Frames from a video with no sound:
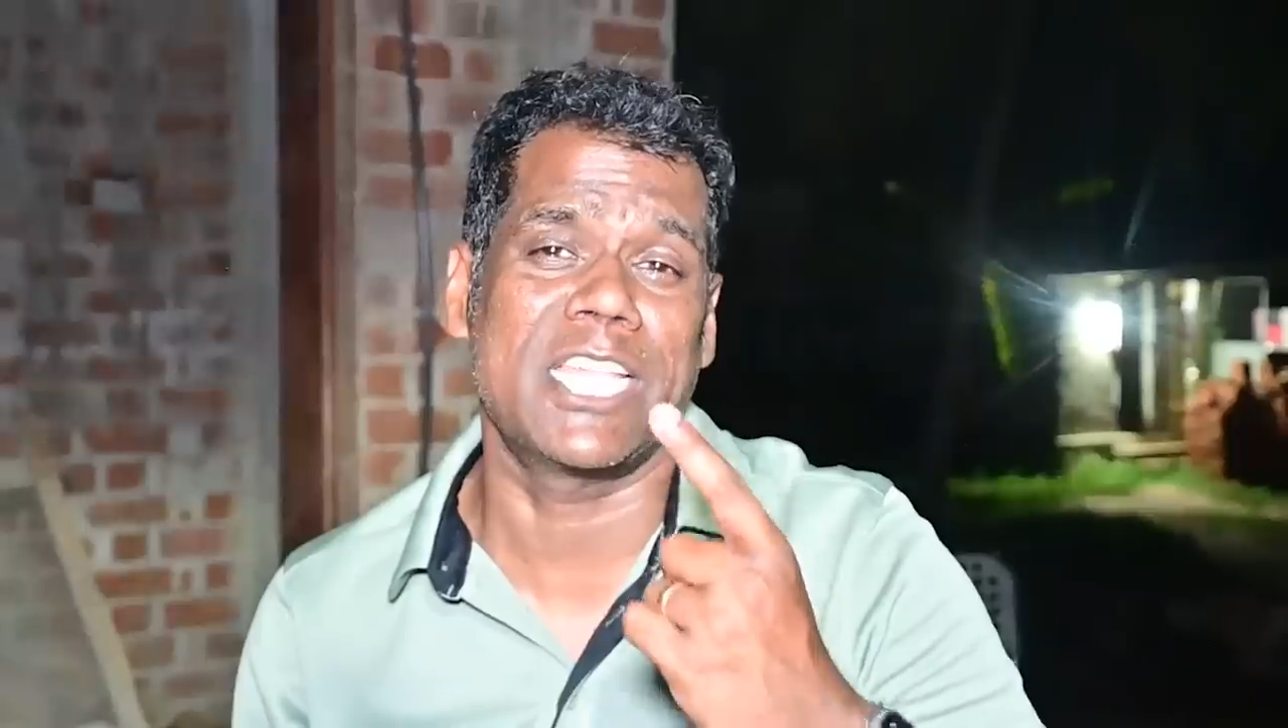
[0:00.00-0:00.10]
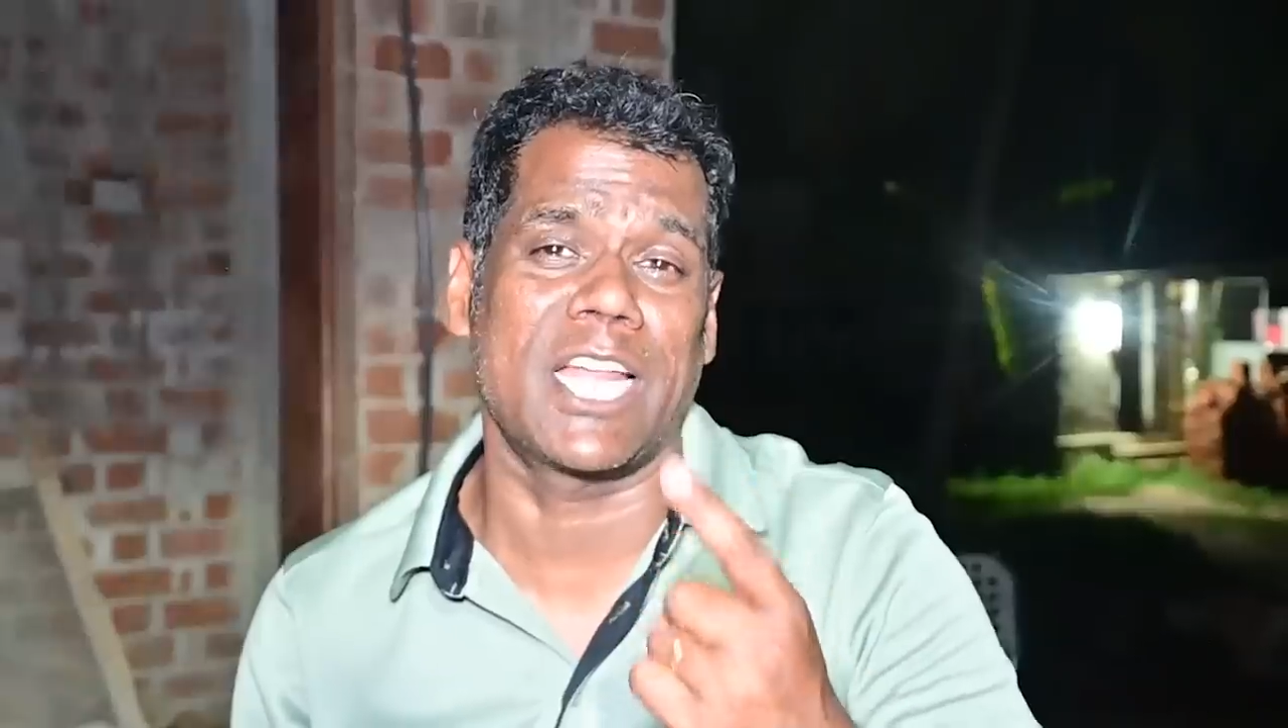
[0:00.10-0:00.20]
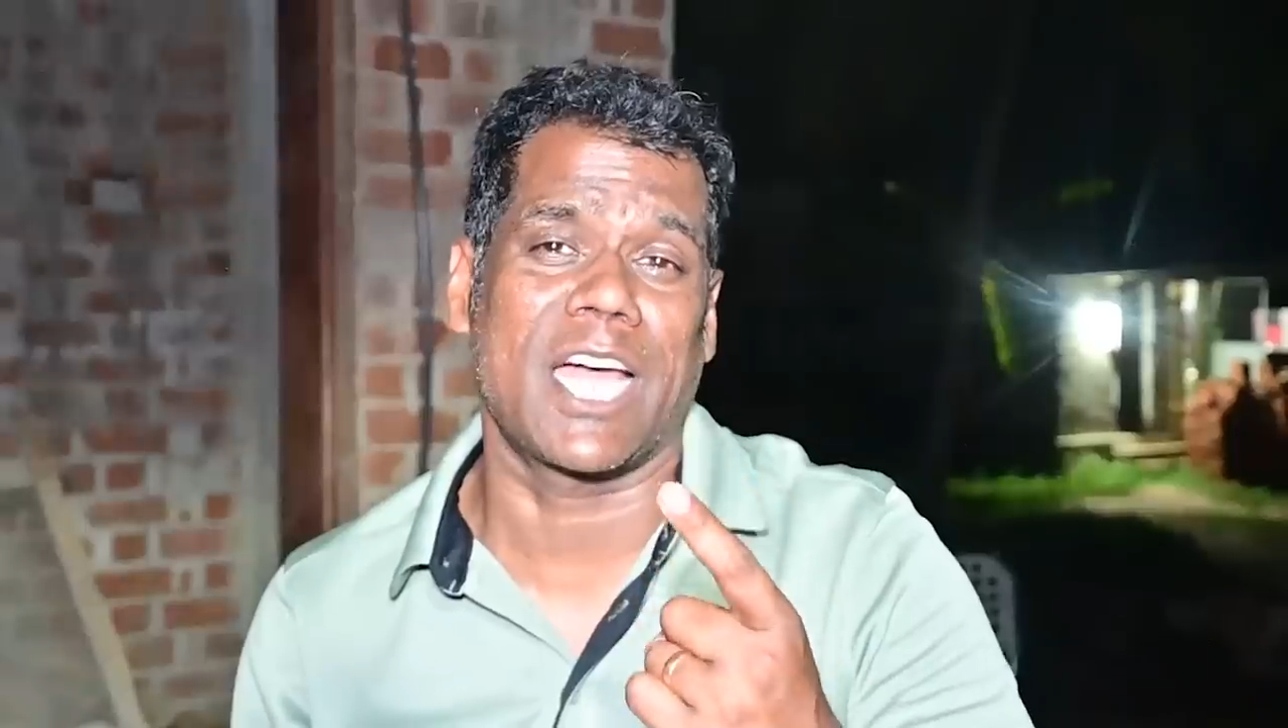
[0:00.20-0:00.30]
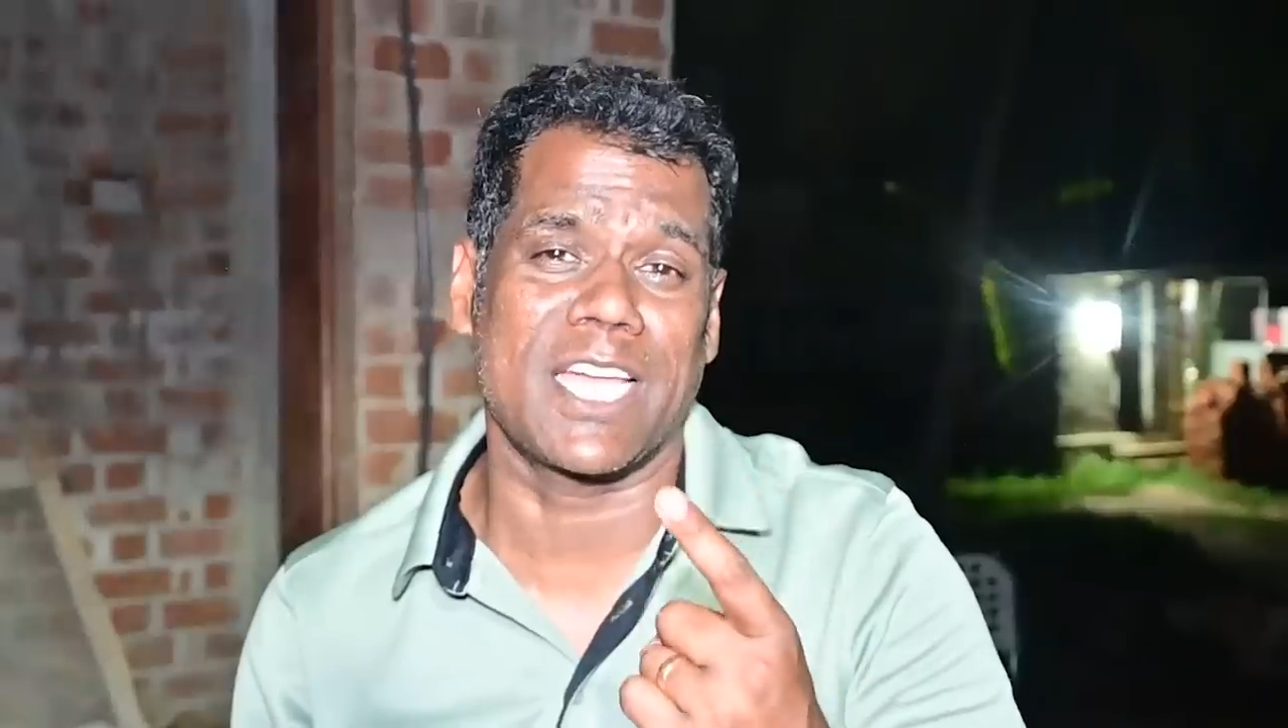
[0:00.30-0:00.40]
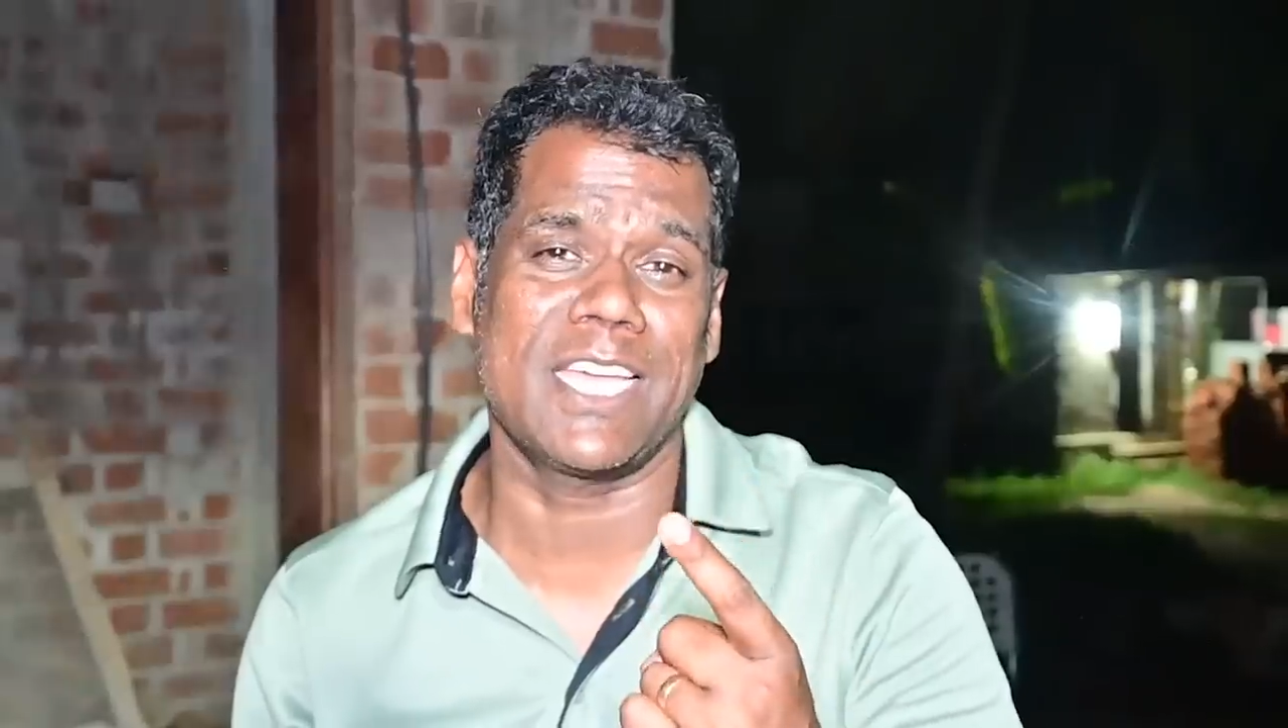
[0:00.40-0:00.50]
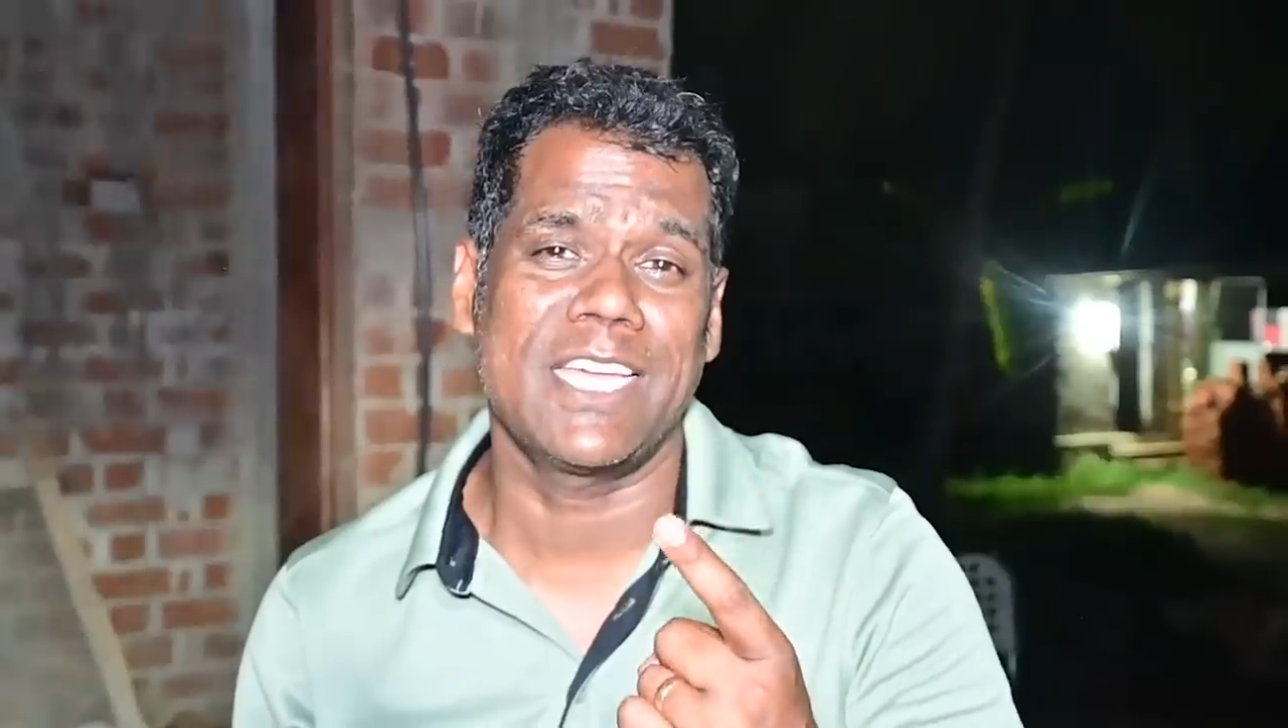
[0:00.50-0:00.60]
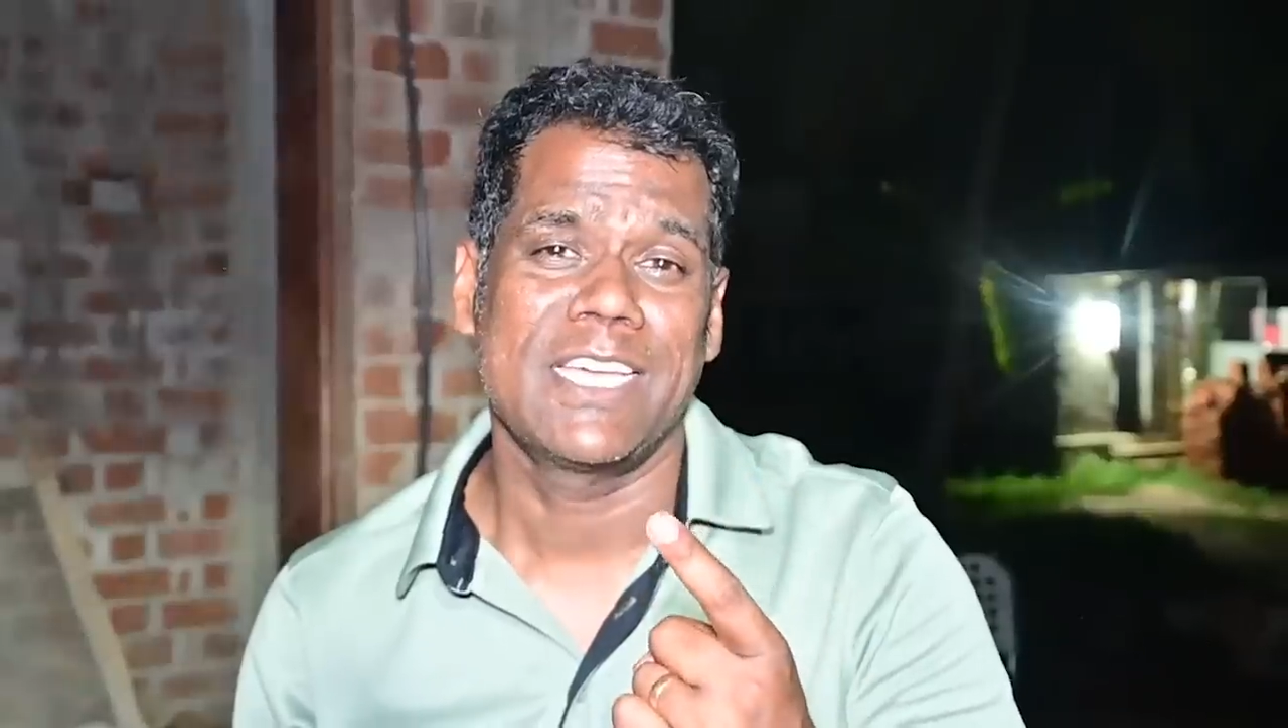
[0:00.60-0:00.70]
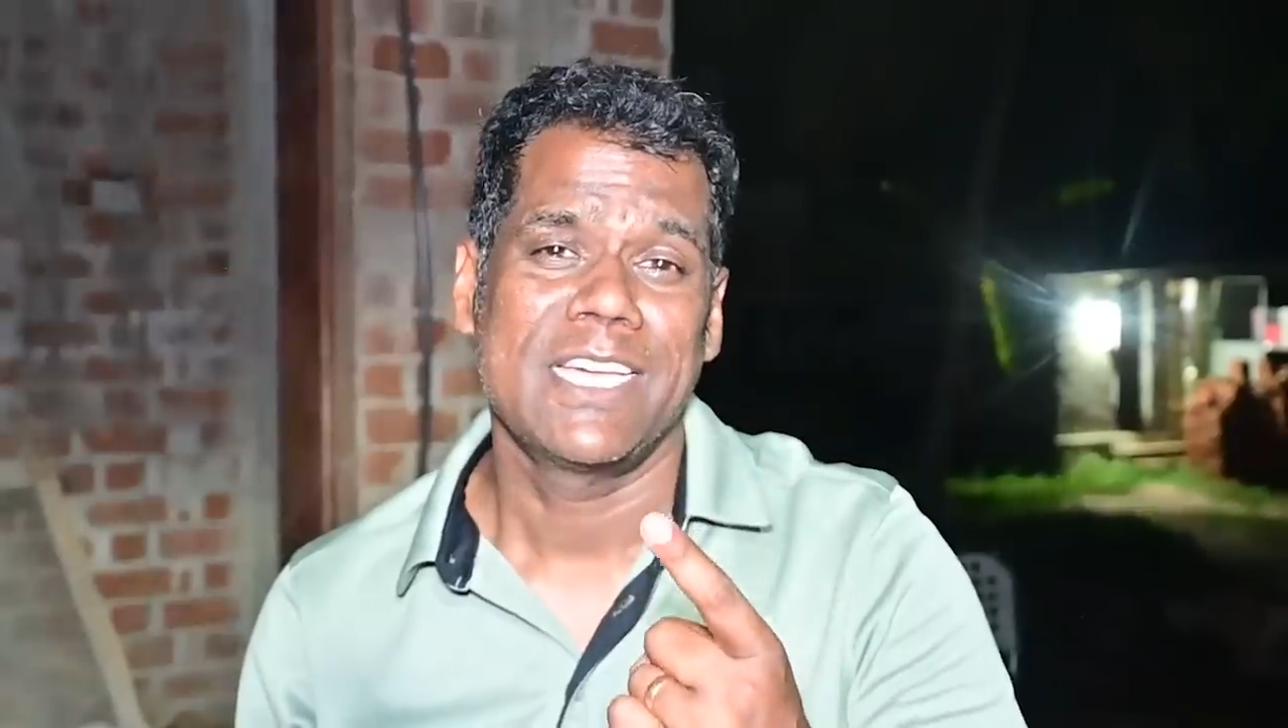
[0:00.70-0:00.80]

எதிராக